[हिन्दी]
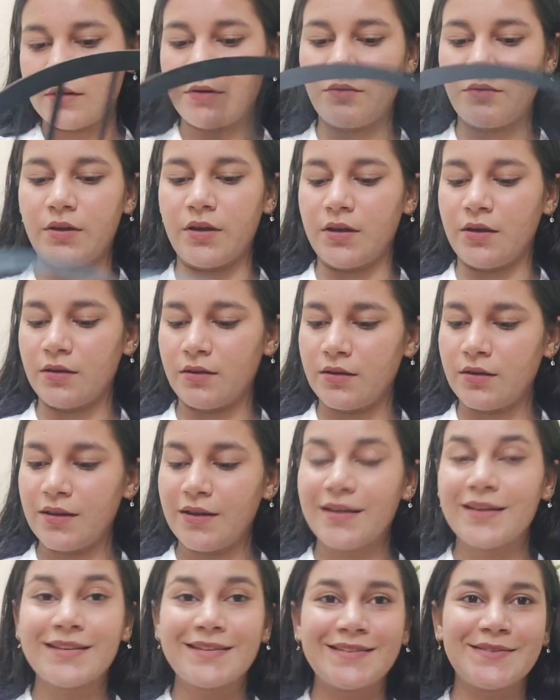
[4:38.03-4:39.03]
ओके
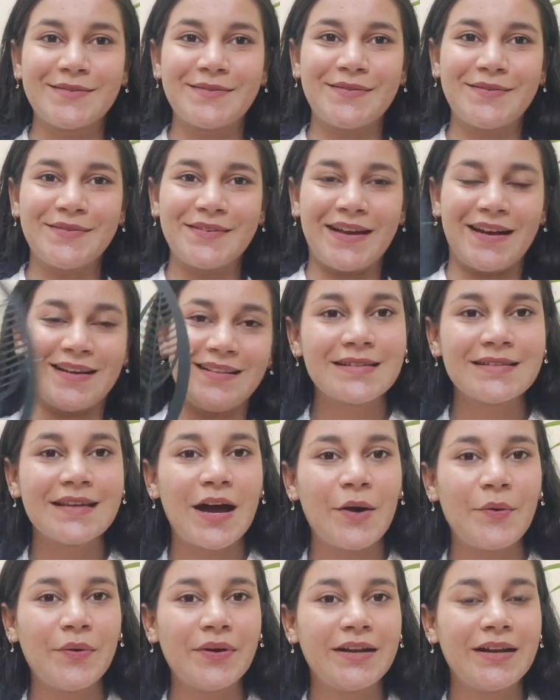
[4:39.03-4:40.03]
सो या that's
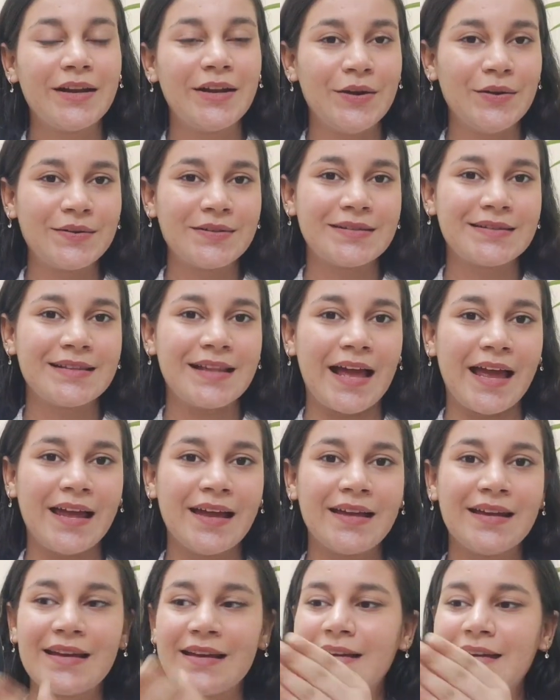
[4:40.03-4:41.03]
how it looks
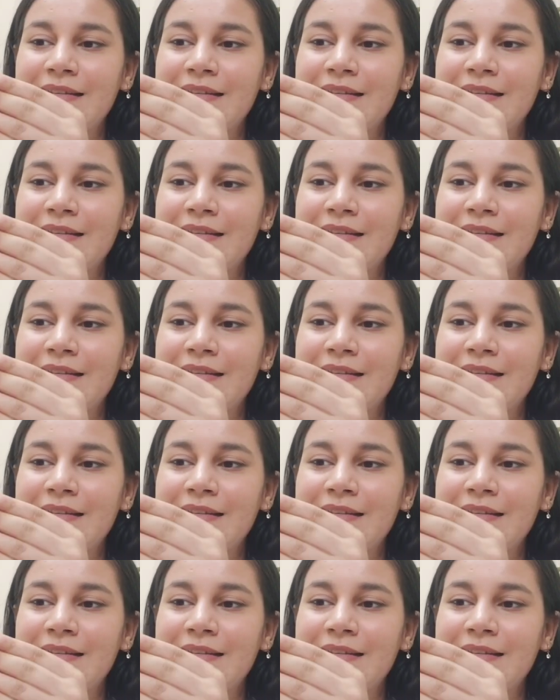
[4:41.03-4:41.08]
like